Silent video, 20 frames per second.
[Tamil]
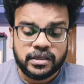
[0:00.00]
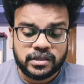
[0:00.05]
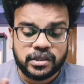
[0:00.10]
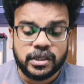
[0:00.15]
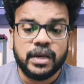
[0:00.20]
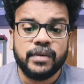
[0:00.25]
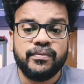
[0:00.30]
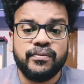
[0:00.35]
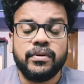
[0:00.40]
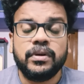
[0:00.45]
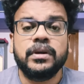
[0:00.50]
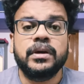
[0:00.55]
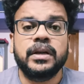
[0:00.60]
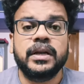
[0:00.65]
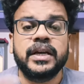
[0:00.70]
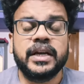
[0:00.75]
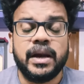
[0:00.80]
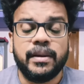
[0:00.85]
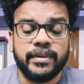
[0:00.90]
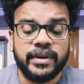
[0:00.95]
செருப்பு ஃபோட்டோ
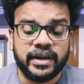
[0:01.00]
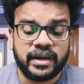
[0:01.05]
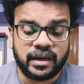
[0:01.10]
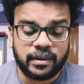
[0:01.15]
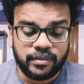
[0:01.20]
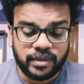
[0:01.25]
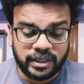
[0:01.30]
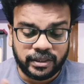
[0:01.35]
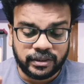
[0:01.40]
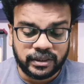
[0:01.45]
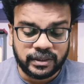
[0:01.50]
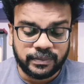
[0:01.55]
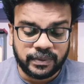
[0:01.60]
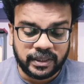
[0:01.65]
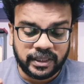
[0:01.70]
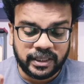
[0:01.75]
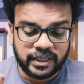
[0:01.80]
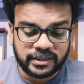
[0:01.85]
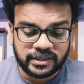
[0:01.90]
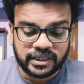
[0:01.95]
இருக்குது அப்படின்ற மாதிரி வந்து
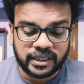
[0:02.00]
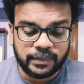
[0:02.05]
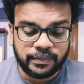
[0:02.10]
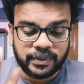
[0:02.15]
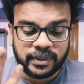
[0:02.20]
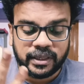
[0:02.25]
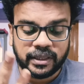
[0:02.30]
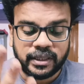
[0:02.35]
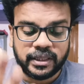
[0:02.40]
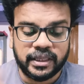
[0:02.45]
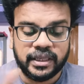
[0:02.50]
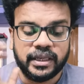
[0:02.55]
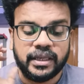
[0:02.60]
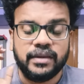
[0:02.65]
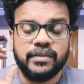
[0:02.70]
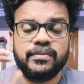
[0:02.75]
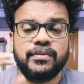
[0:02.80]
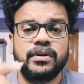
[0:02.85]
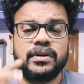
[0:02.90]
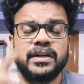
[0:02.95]
பார்த்தீங்கன்னா செருப்பு எடுத்து
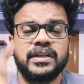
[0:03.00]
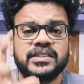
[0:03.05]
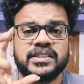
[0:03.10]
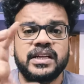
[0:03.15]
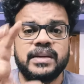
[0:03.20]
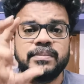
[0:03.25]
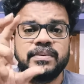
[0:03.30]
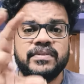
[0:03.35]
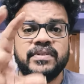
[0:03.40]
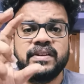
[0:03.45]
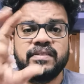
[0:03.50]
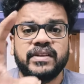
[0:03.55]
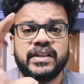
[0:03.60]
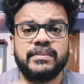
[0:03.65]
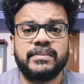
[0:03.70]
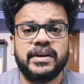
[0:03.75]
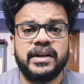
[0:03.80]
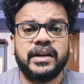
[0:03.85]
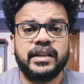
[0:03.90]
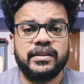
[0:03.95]
போட்டுட்டு செருப்பு
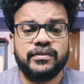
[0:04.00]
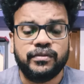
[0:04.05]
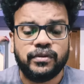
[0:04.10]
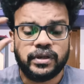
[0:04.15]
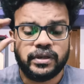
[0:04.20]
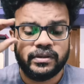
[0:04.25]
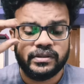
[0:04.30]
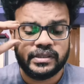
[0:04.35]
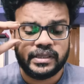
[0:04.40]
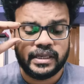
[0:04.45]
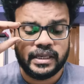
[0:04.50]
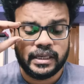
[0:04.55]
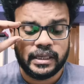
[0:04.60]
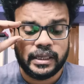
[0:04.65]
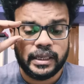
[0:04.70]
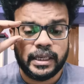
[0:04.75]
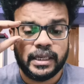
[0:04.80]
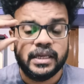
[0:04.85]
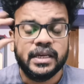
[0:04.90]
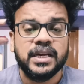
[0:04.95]
விதவிதமாக எடுத்து ஃபோட்டோ
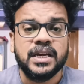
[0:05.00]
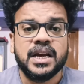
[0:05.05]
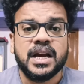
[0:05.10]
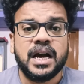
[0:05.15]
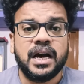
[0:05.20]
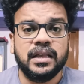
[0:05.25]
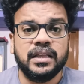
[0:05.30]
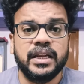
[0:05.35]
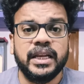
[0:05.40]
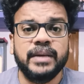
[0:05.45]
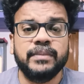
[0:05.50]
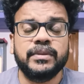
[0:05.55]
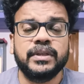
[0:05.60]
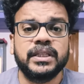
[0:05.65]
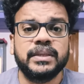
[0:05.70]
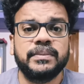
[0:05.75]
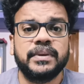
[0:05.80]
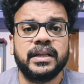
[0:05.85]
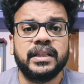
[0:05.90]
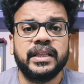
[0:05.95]
வச்சுருக்காரு அதுலேயும்
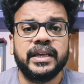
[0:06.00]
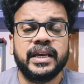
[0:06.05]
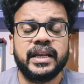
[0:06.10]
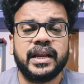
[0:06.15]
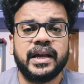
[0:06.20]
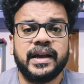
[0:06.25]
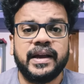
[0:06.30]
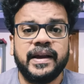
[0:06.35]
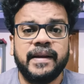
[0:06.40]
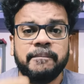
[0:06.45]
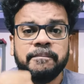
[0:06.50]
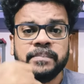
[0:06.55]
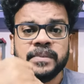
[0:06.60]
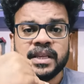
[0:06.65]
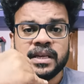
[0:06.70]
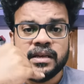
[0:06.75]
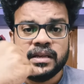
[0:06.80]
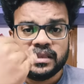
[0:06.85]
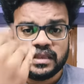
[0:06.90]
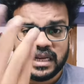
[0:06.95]
வந்து பார்த்தீங்கன்னா
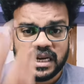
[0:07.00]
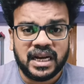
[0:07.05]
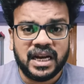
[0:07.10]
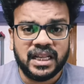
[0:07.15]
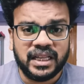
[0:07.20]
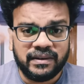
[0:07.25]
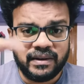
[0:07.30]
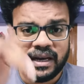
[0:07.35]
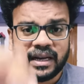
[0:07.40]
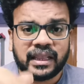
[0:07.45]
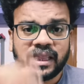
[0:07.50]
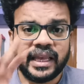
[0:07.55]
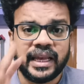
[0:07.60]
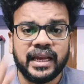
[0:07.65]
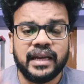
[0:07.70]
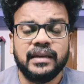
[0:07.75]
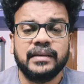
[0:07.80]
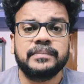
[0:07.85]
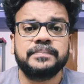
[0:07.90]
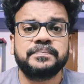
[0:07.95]
தகாத
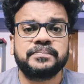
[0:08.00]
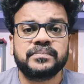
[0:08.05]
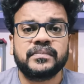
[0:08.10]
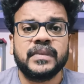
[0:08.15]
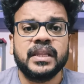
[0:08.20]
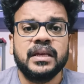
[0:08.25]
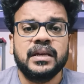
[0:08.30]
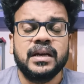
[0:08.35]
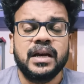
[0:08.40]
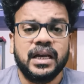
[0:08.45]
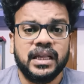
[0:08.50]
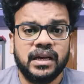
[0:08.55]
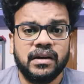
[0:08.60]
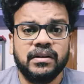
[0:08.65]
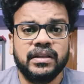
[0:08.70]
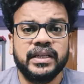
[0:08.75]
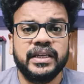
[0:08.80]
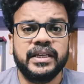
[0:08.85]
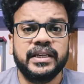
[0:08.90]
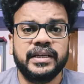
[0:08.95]
வார்த்தைகள்
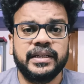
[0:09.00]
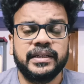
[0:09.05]
அதாவது